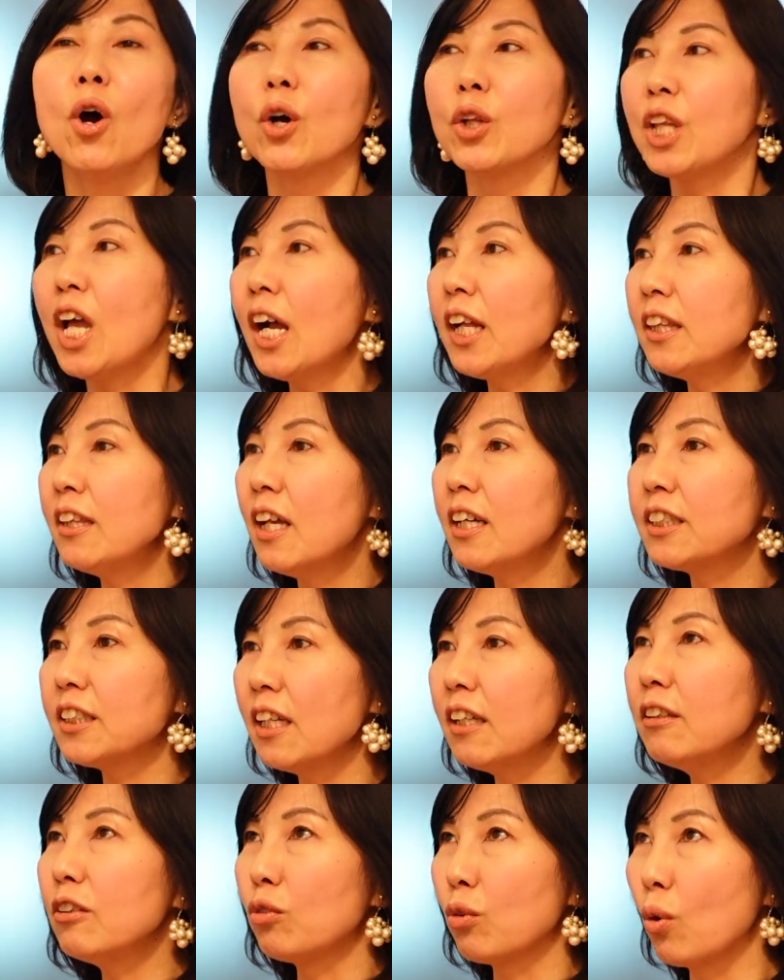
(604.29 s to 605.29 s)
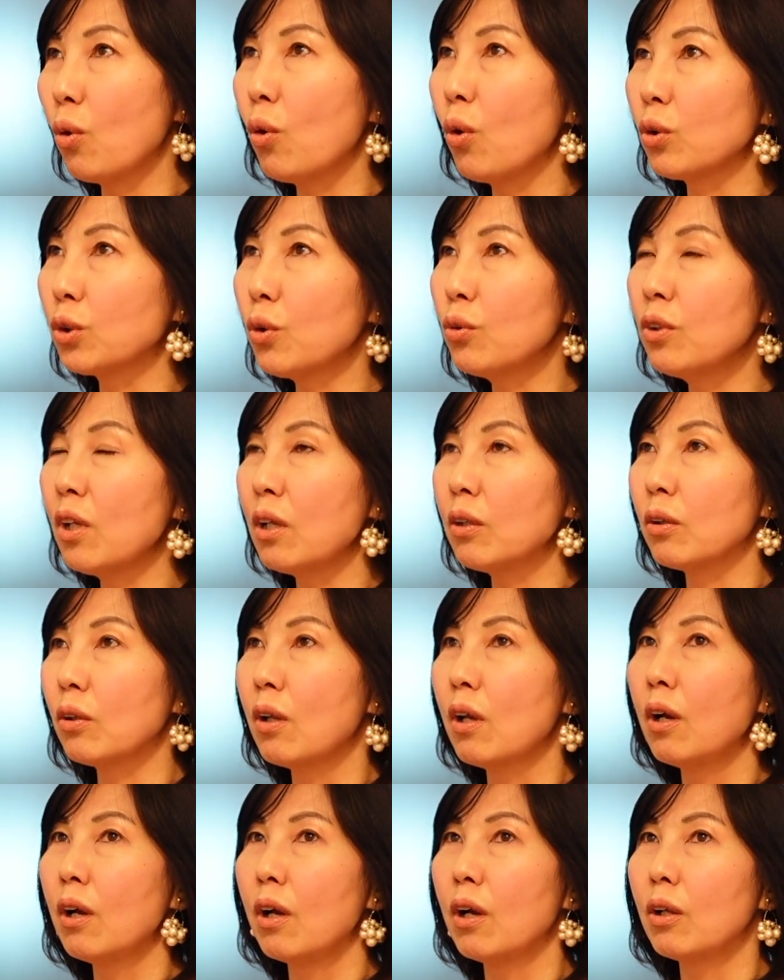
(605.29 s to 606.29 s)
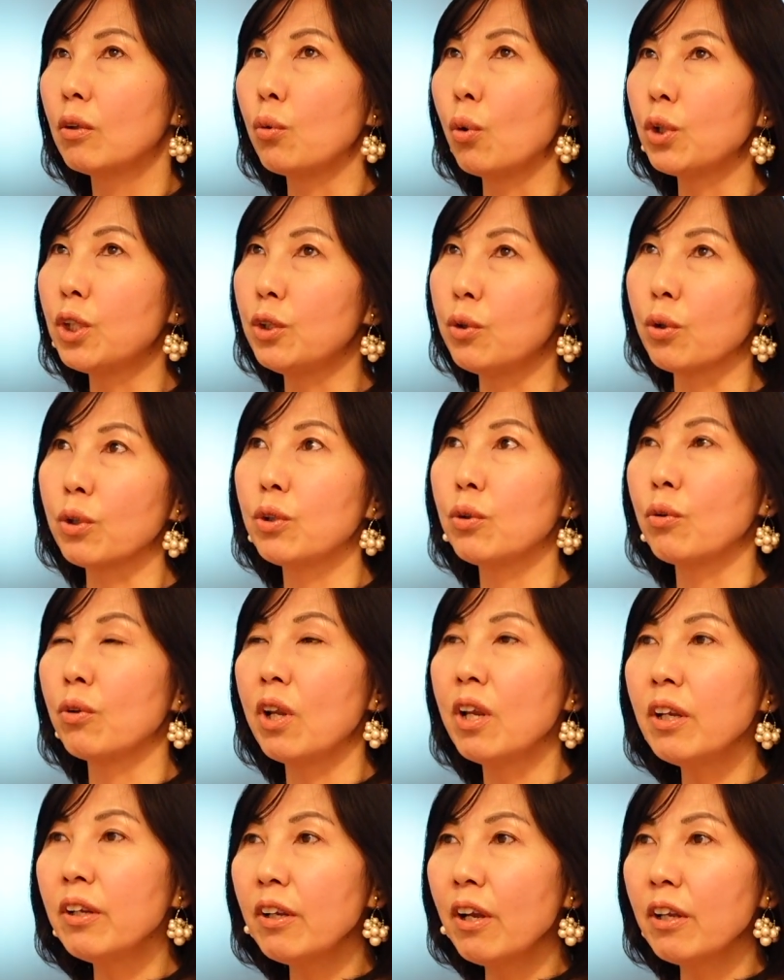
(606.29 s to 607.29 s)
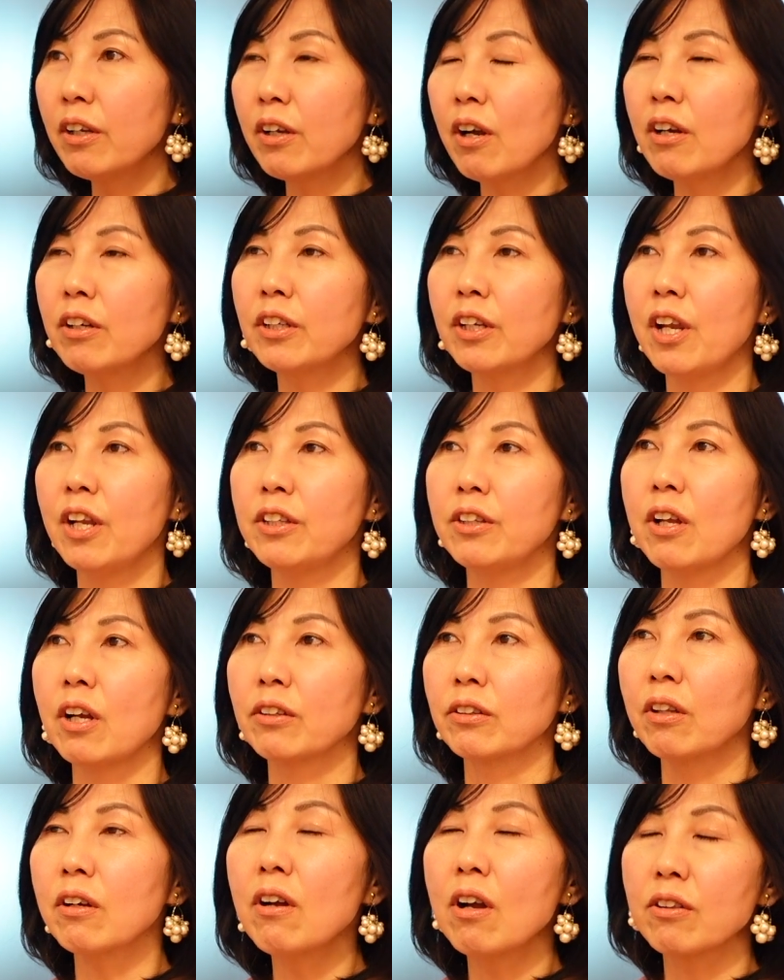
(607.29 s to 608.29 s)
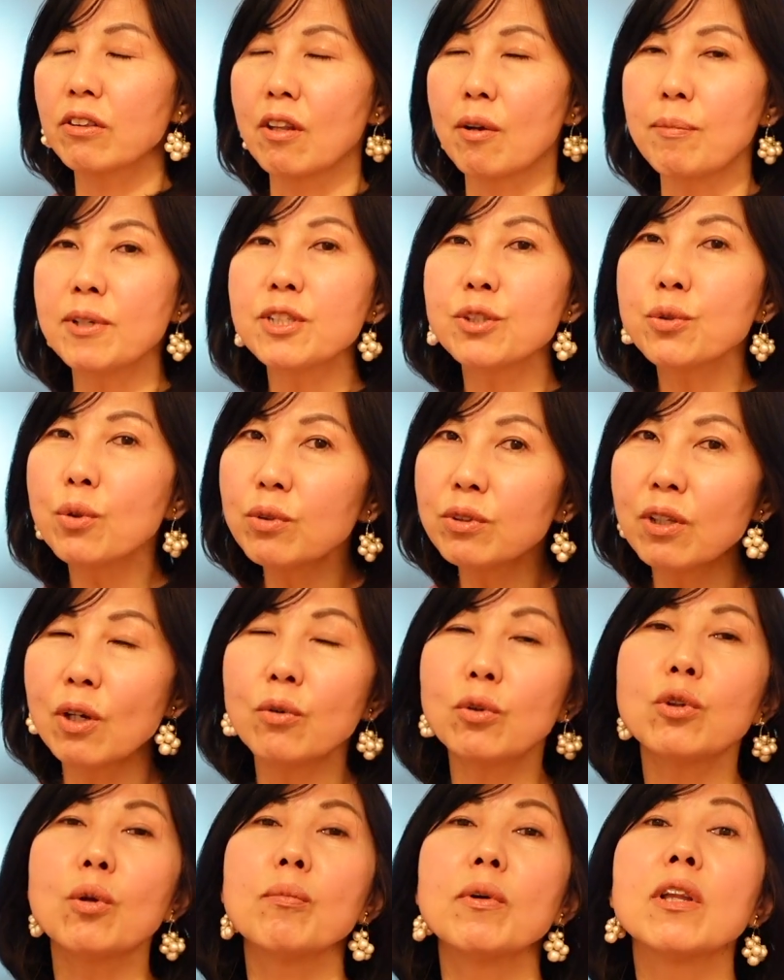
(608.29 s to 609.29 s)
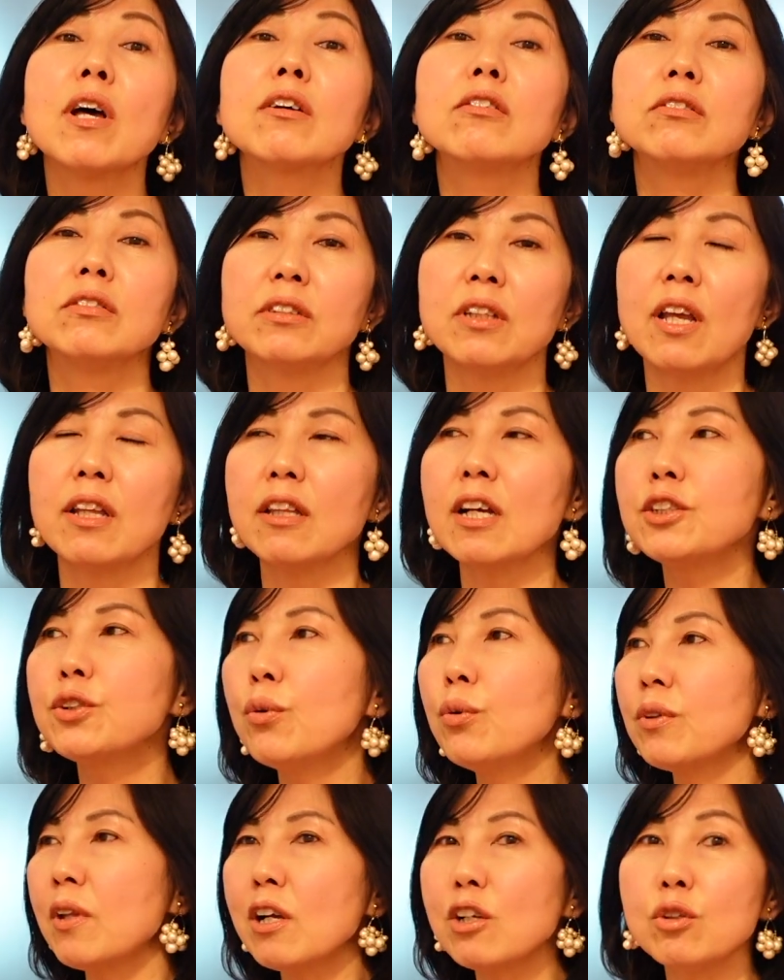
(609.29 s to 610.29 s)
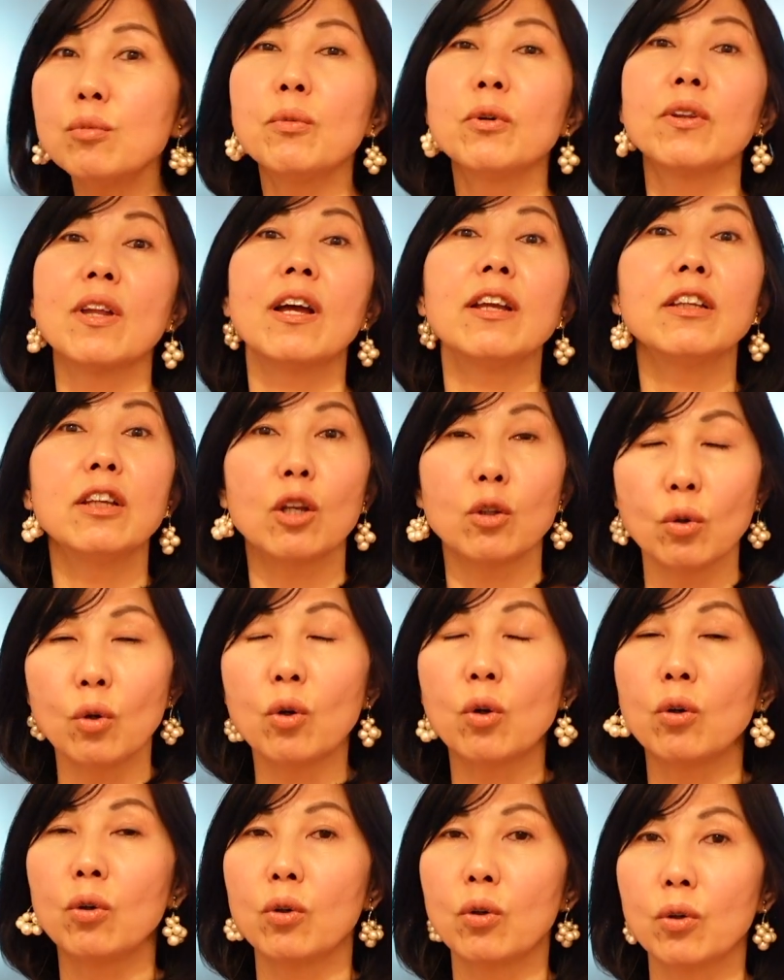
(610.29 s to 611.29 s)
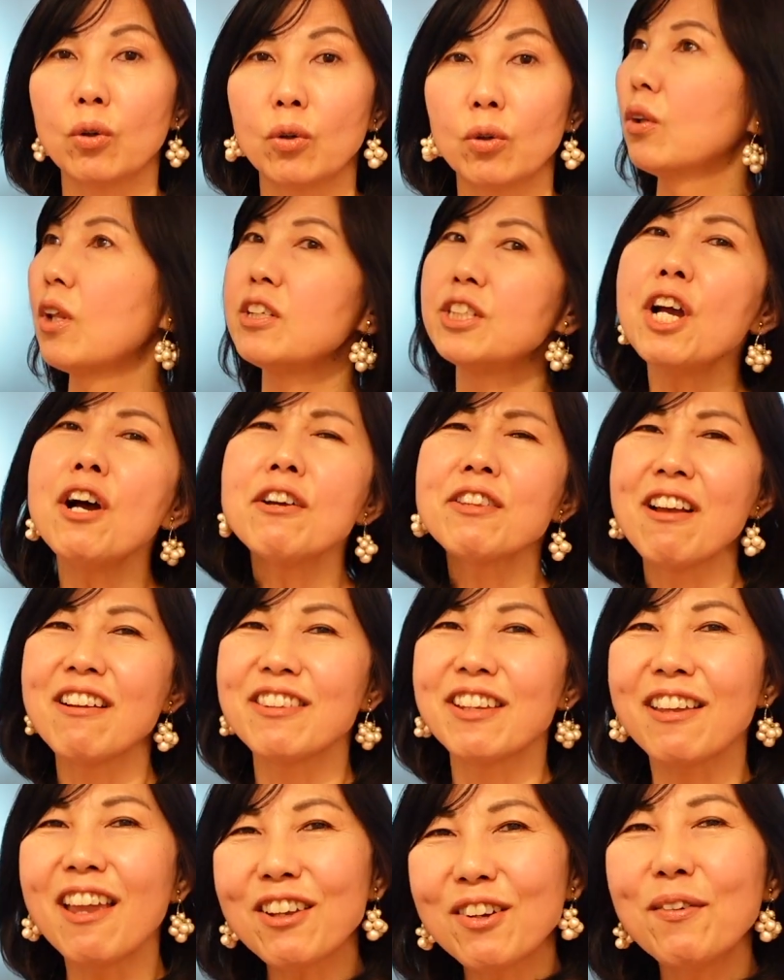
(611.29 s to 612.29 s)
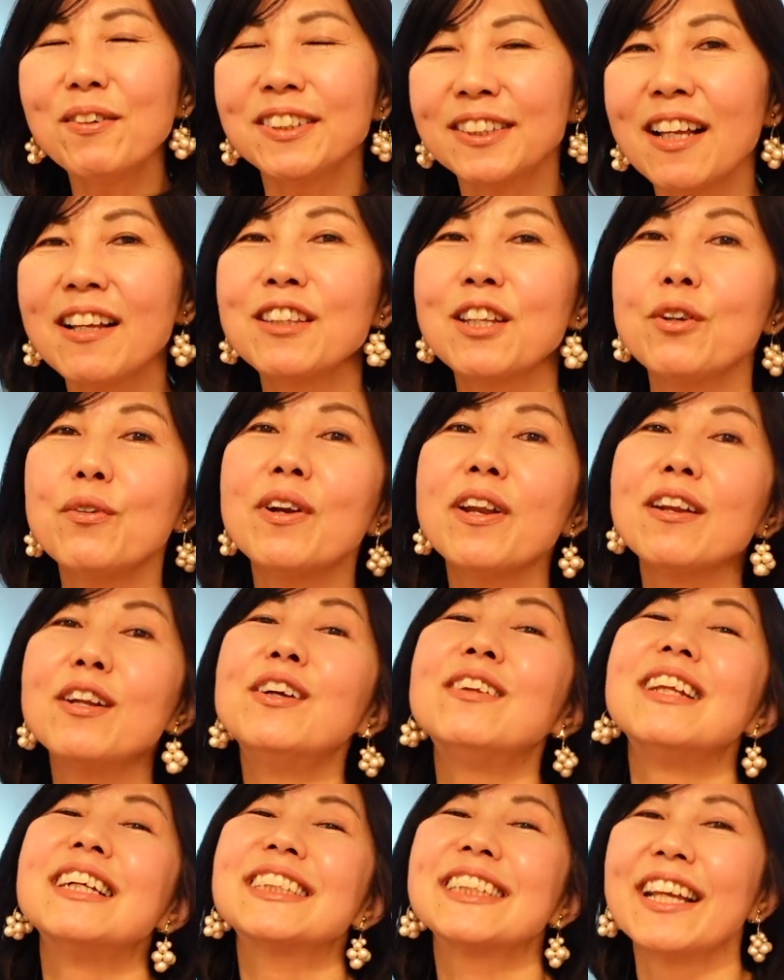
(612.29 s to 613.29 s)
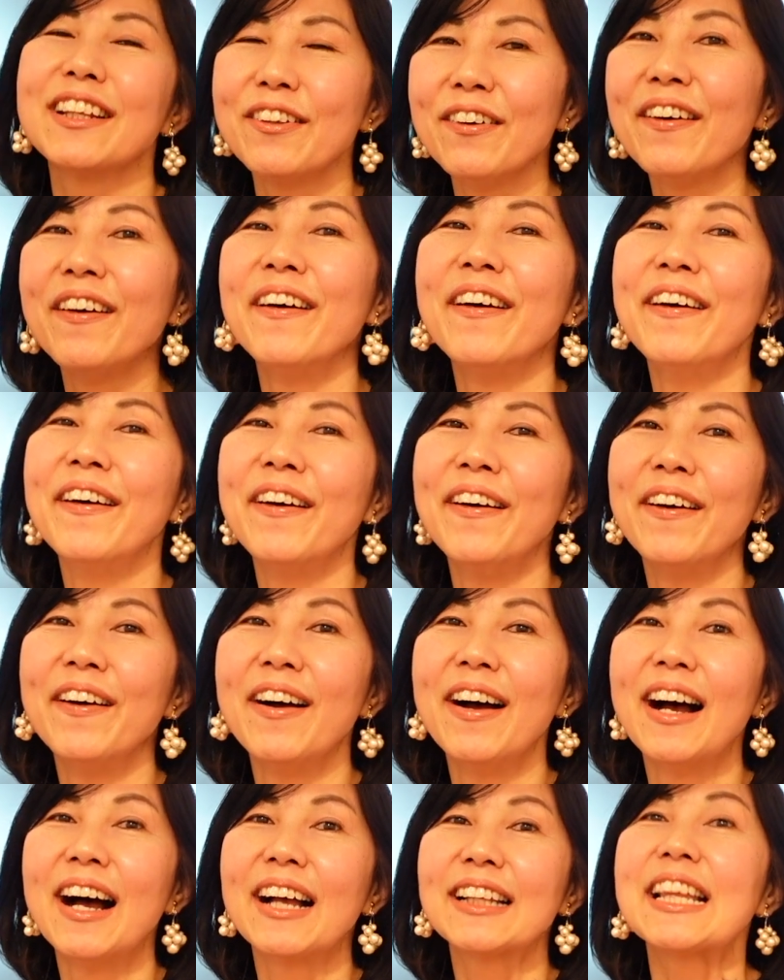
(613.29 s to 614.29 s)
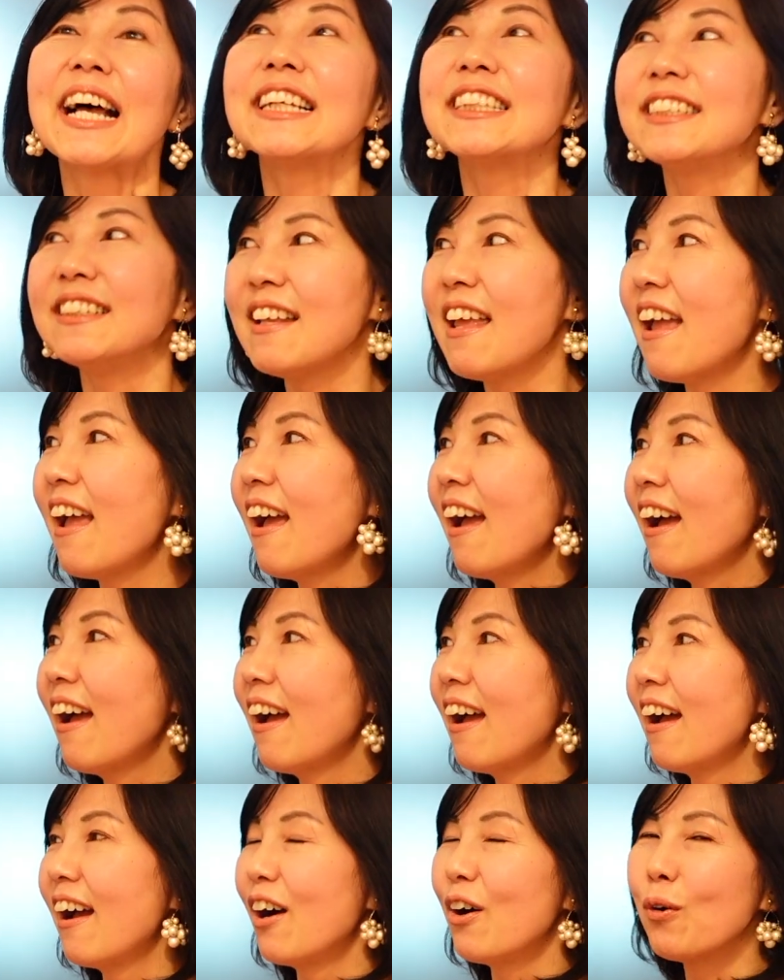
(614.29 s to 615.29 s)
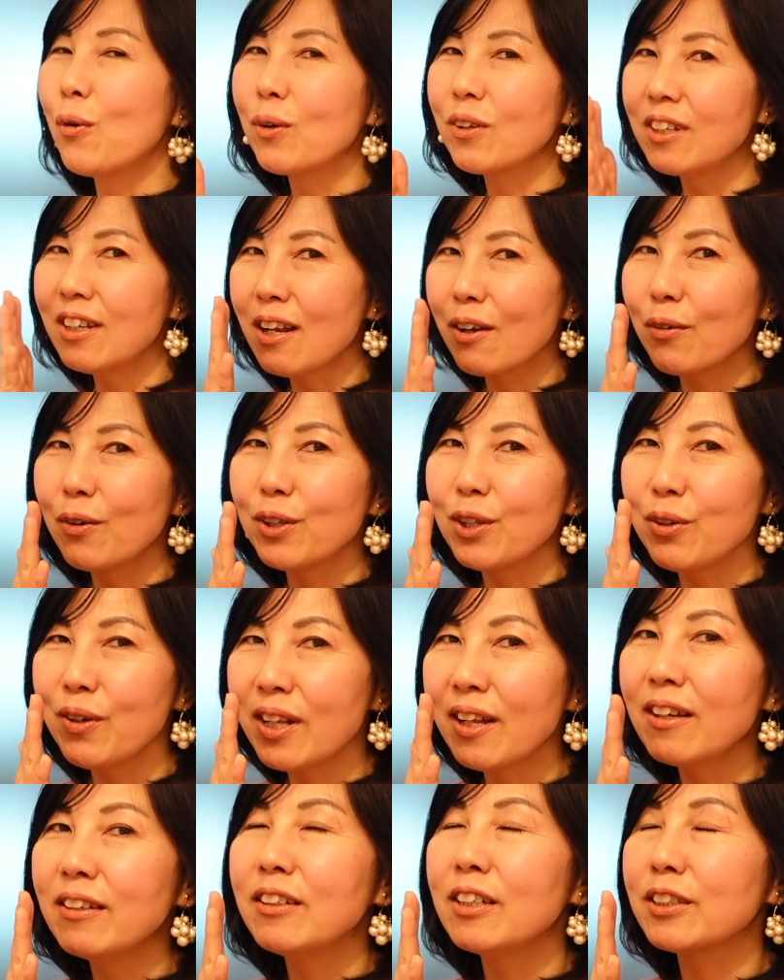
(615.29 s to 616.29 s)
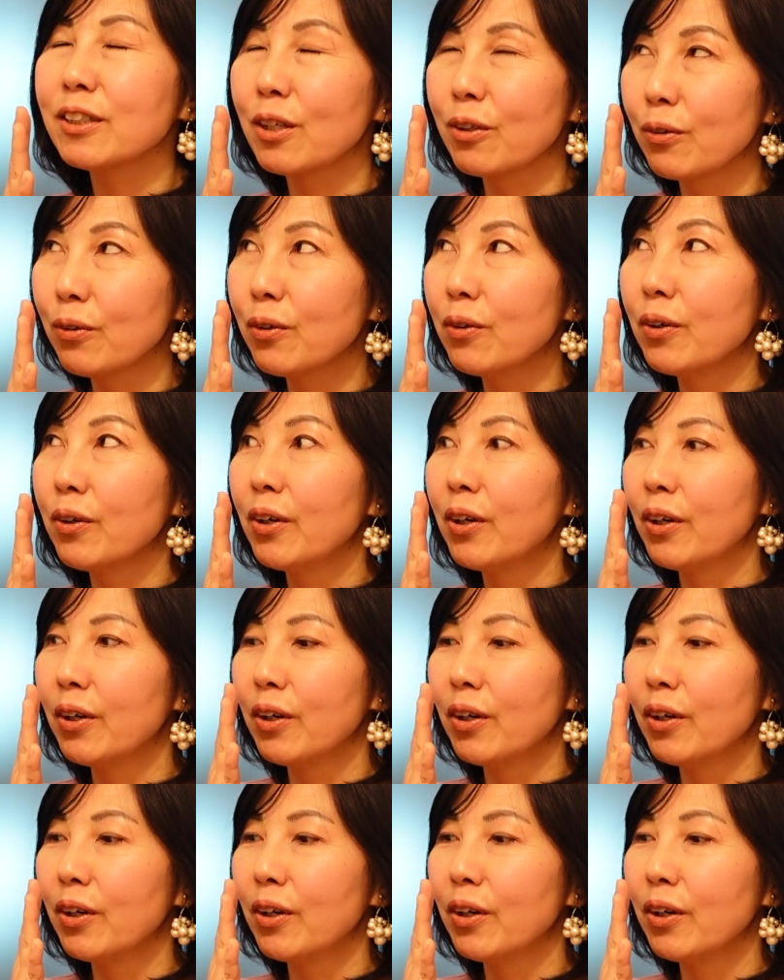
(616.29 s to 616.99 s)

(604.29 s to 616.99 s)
旦那さんとそんなドキドキの恋愛関係になったかった別にそんなこともなくって多少なくもないけどでじゃあなんで結婚したんって言われるんですけど私ね大きな声で言えないんですけど